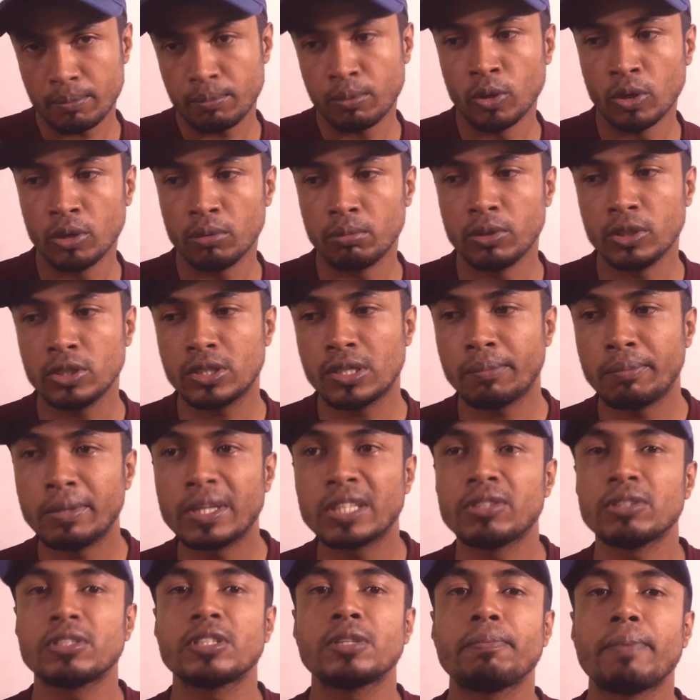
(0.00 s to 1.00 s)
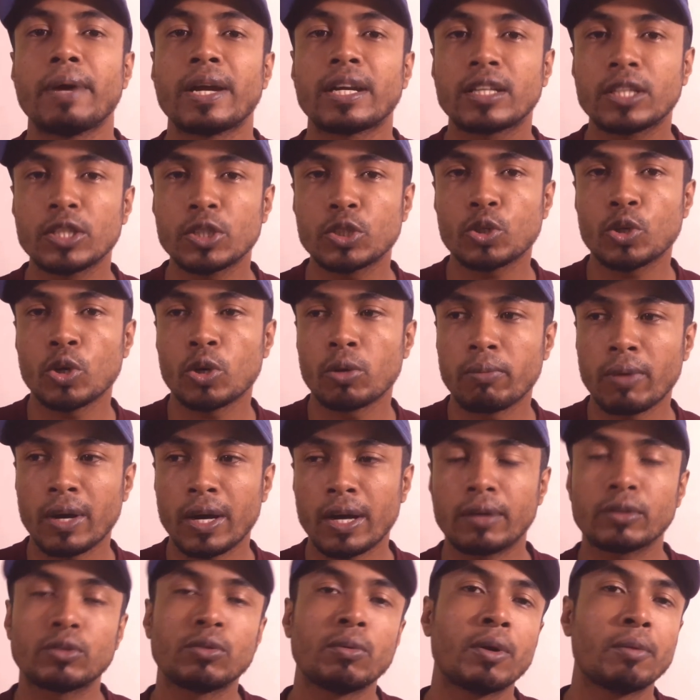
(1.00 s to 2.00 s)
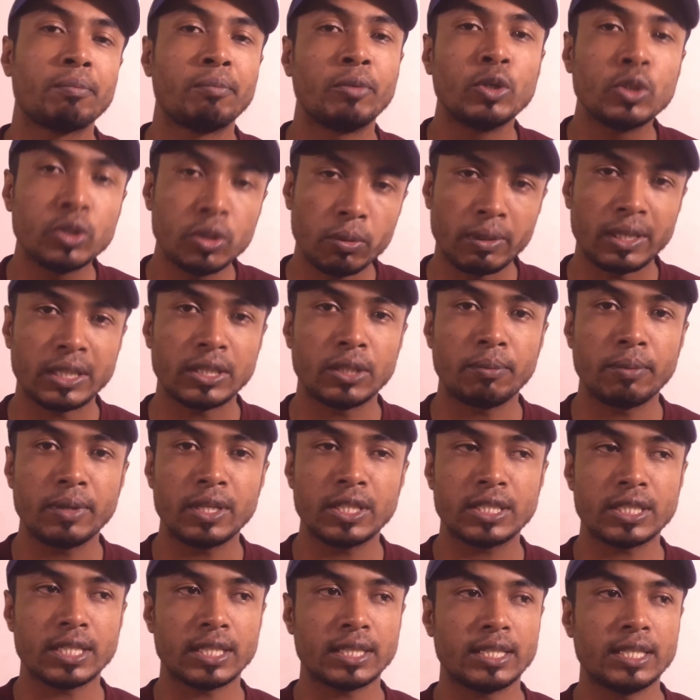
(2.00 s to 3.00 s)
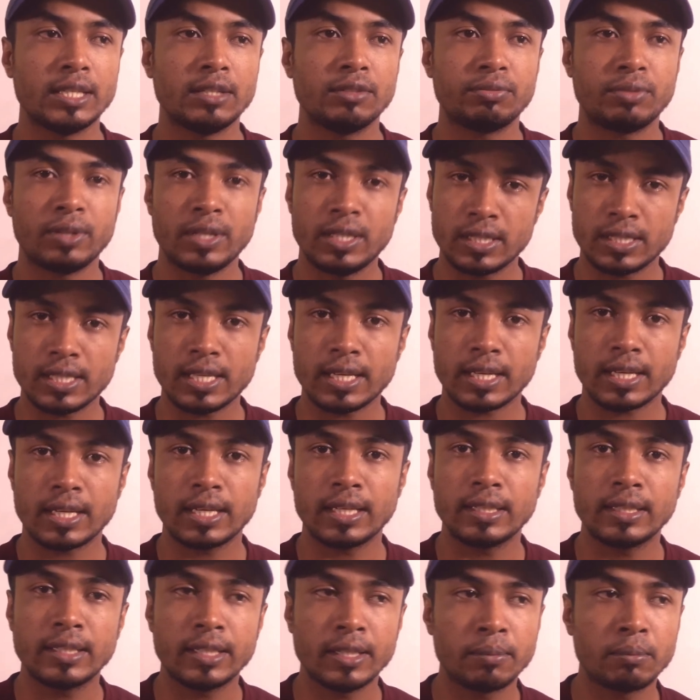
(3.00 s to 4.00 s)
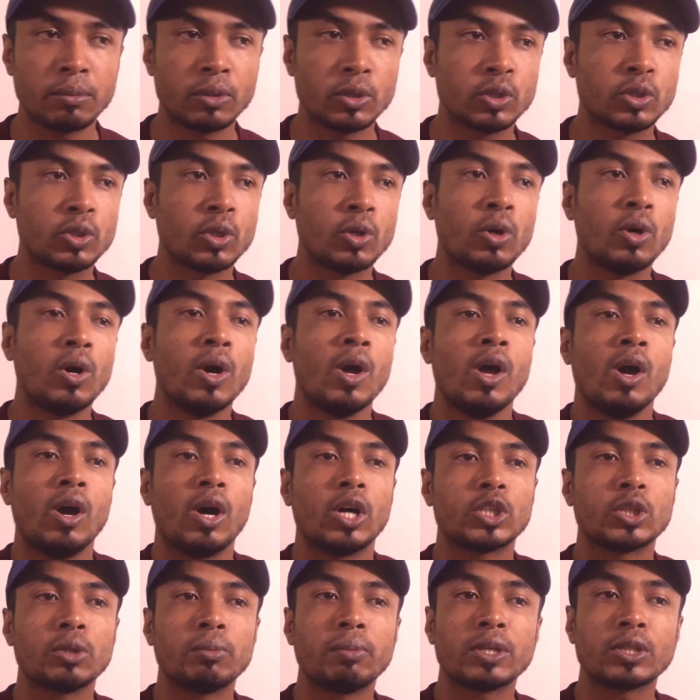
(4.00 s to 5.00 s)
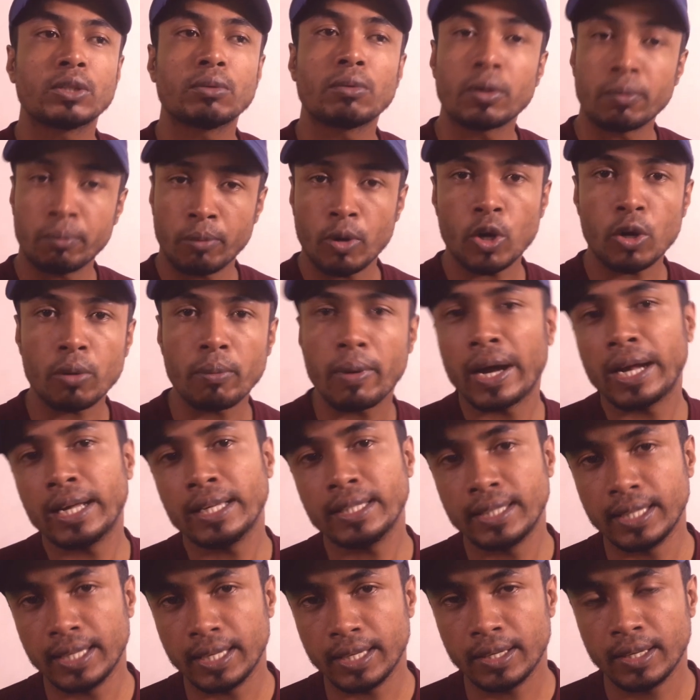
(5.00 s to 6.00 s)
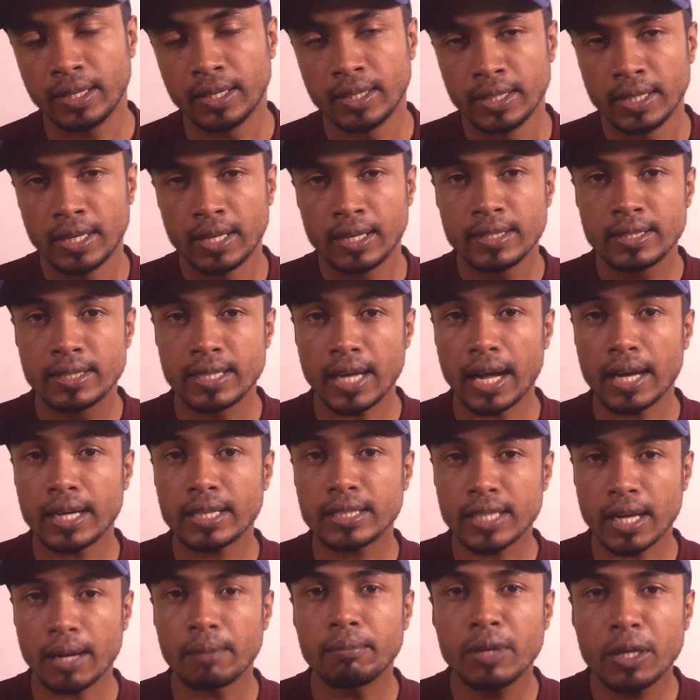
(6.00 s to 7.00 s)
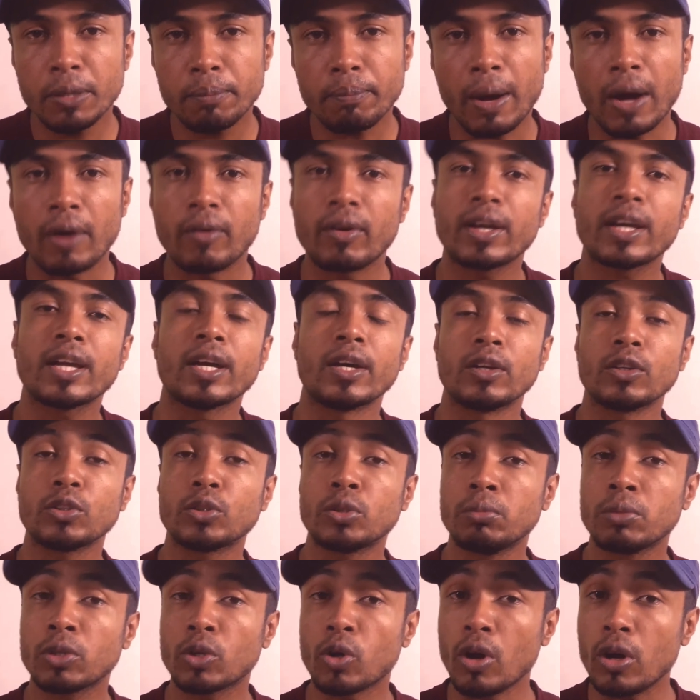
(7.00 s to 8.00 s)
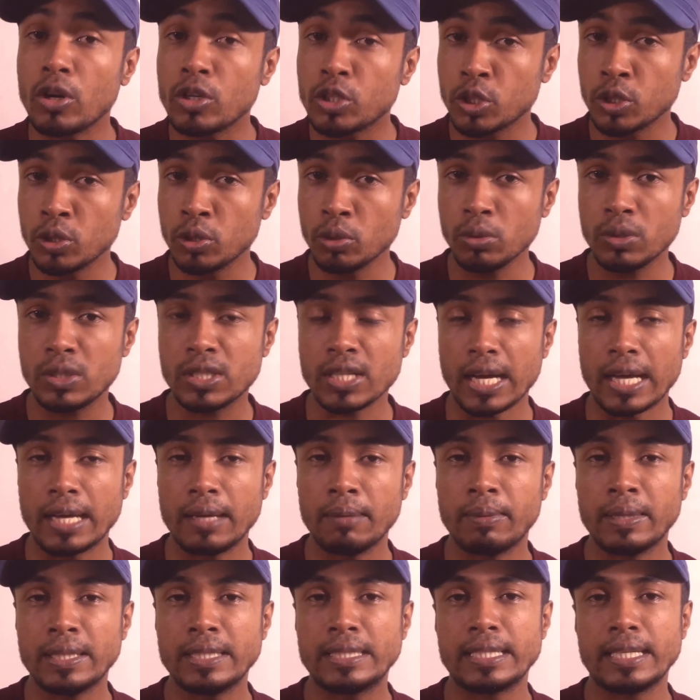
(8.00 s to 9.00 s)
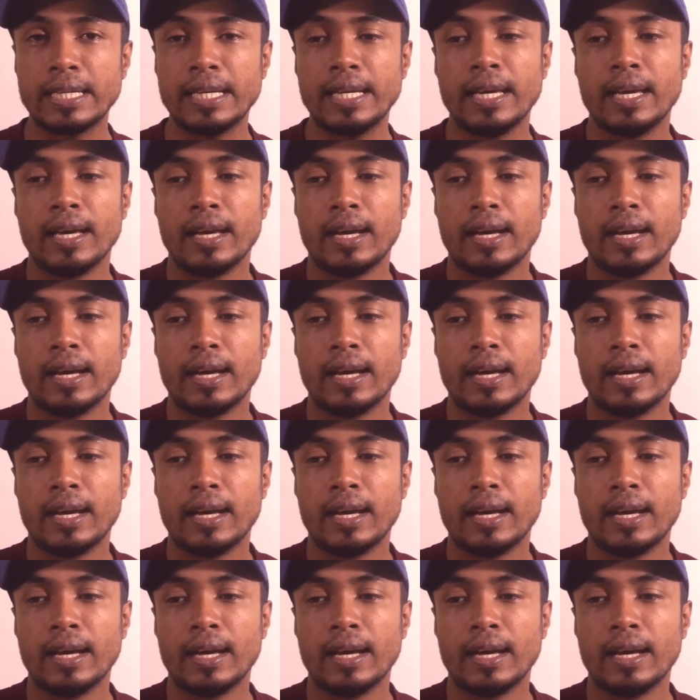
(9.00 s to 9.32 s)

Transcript: বলবো যে বেশি বেশি প্র্যাকটিস করবা তোমার বন্ধু বান্ধবের সাথে ফ্রেন্ড সার্কেলদের মধ্যে অথবা তোমার বড় ভাইদের যার সামনে পাও না কেন তুমি কন্টিনিউ চাইবা যে